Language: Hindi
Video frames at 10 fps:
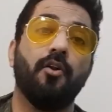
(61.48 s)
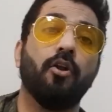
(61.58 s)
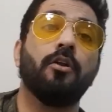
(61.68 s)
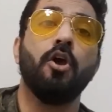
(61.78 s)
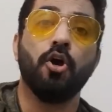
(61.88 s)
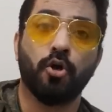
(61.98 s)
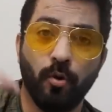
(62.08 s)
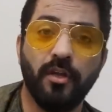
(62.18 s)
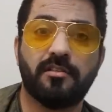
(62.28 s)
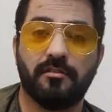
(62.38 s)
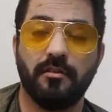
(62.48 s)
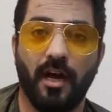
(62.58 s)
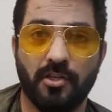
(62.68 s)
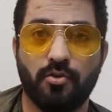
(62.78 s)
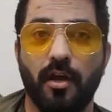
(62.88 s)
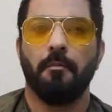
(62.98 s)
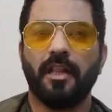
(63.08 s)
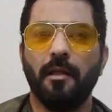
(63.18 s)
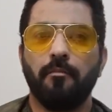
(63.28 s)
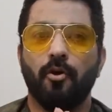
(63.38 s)
ऑन रोहित आ चुका
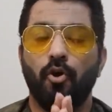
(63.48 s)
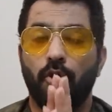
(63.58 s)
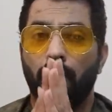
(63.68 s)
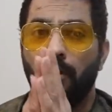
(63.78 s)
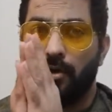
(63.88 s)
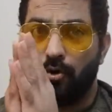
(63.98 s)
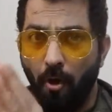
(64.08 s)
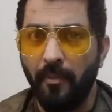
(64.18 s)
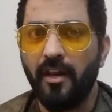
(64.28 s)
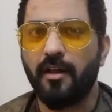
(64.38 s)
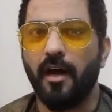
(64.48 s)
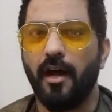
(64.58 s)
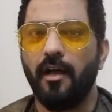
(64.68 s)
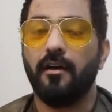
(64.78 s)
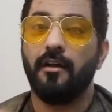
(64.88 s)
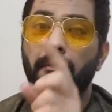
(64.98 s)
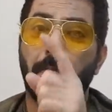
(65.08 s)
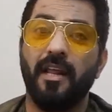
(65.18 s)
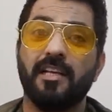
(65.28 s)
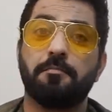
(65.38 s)
मतलब रोमिल का
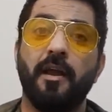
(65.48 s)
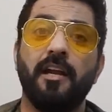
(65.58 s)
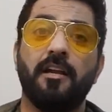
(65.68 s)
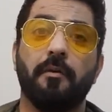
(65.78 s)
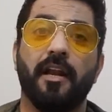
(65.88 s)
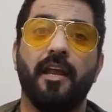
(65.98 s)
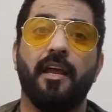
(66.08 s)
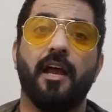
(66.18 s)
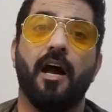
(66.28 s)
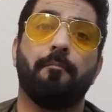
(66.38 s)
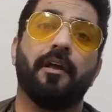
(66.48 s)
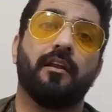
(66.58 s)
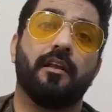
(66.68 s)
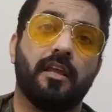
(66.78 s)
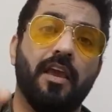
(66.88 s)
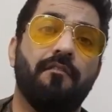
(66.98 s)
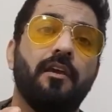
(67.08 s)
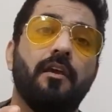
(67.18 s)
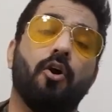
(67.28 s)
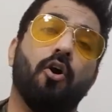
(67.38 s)
रिप्लेसमेंट बने हैं यहां पर केवी
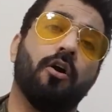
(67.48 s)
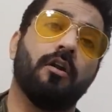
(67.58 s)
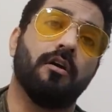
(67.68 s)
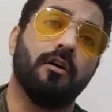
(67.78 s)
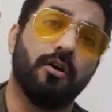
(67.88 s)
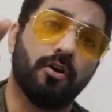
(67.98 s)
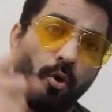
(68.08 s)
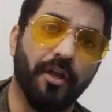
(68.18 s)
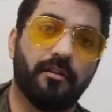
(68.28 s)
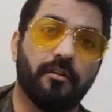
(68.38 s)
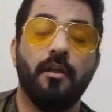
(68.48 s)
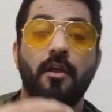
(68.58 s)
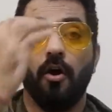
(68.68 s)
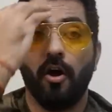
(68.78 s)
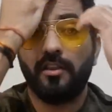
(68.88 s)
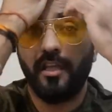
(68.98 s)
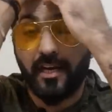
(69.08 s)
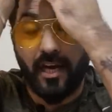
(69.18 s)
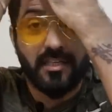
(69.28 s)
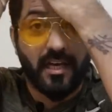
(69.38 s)
और रोहित और
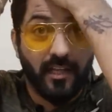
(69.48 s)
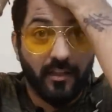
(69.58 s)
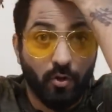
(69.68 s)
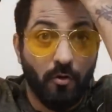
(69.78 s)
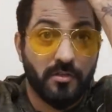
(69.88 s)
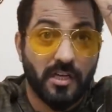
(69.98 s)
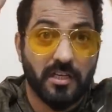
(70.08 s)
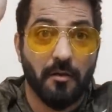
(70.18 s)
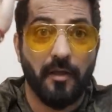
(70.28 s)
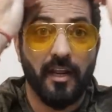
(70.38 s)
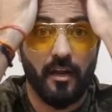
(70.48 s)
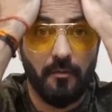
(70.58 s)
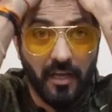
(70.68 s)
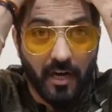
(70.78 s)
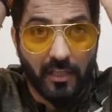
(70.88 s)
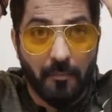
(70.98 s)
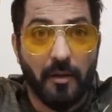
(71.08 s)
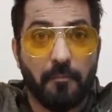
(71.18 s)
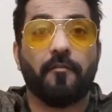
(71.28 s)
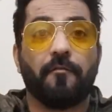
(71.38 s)
देखा जाए तो जैसा मैंने कल भी कहा था मैं
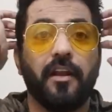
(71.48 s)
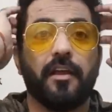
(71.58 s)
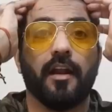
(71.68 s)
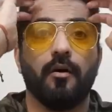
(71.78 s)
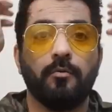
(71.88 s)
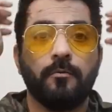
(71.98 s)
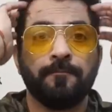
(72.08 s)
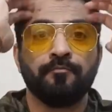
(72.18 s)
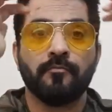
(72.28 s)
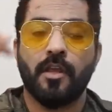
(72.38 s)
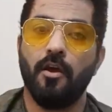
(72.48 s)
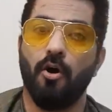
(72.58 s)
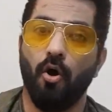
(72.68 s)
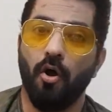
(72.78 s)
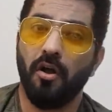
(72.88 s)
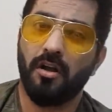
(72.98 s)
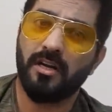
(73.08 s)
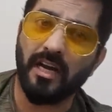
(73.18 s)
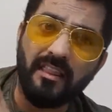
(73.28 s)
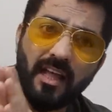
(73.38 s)
एक बार फिर कह रहा हूं कि
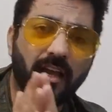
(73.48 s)
गंदा